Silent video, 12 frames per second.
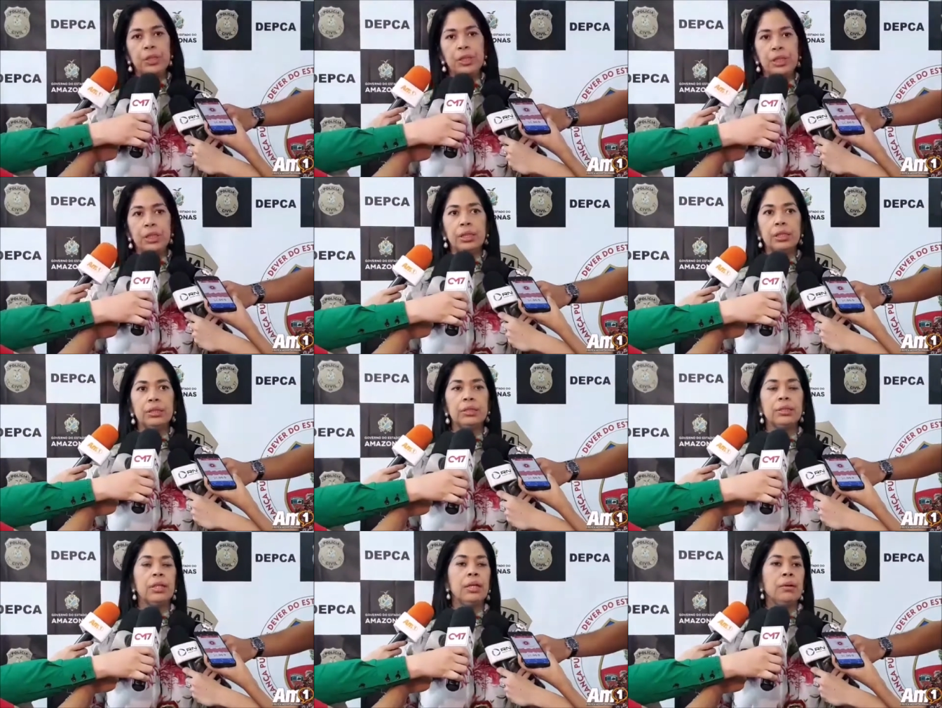
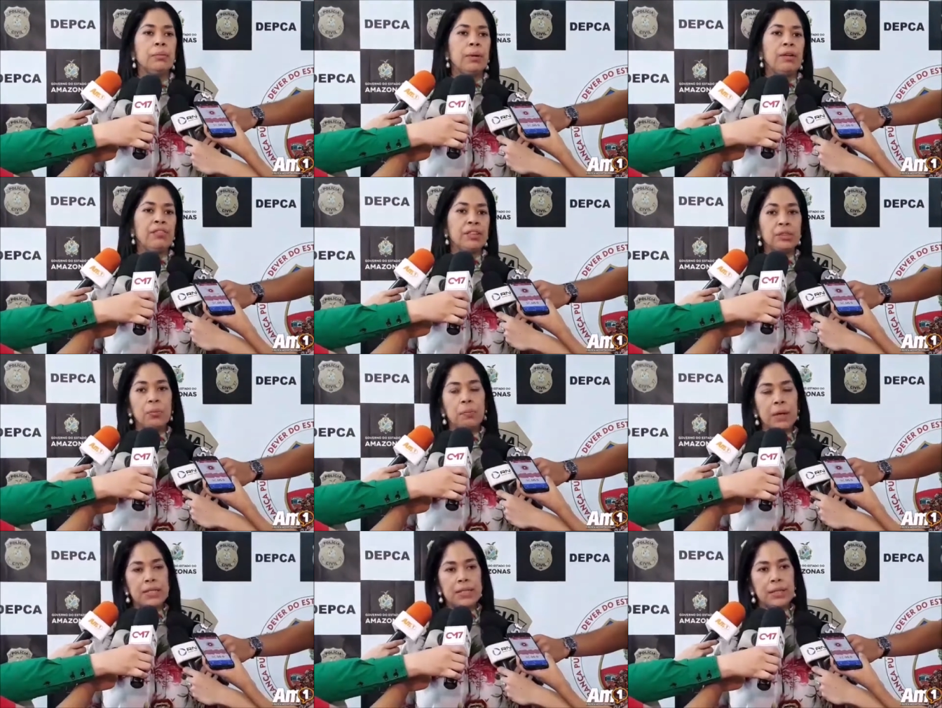meninas para fazer
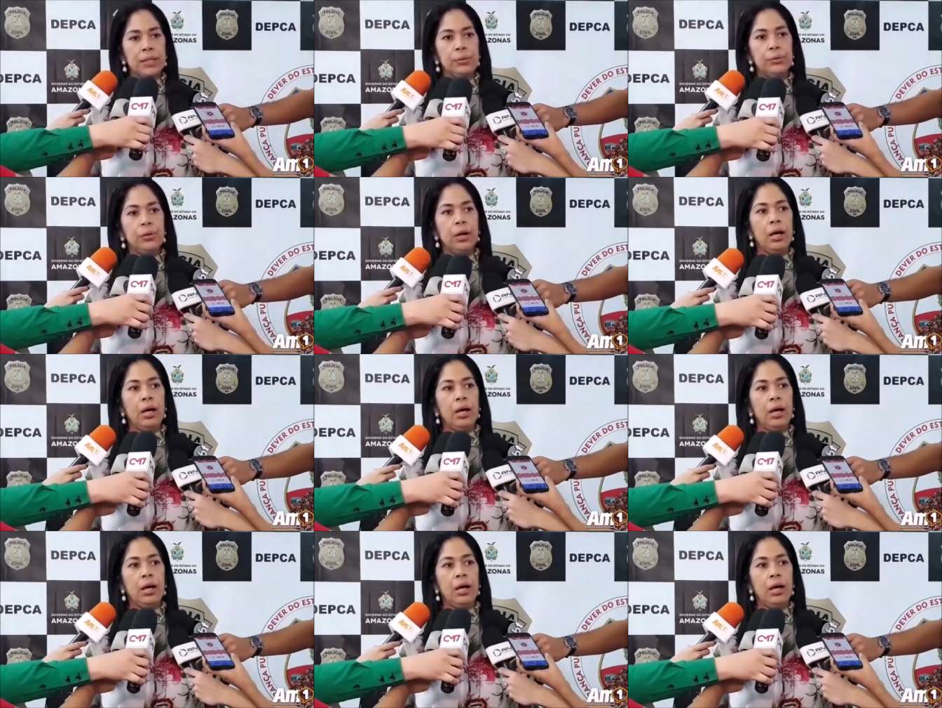um passeio.